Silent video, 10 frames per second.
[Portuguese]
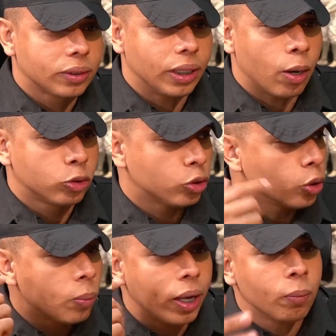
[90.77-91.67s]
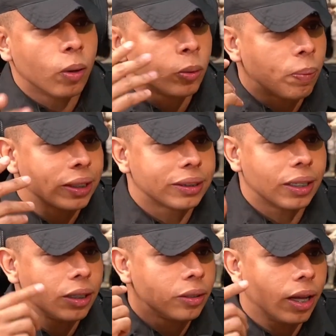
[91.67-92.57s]
Né? O som do marimbondo
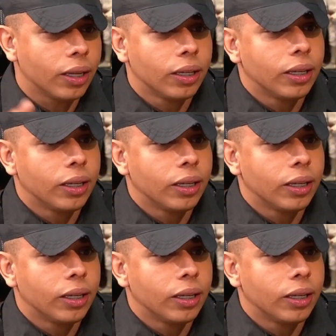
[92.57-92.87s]
passando, né?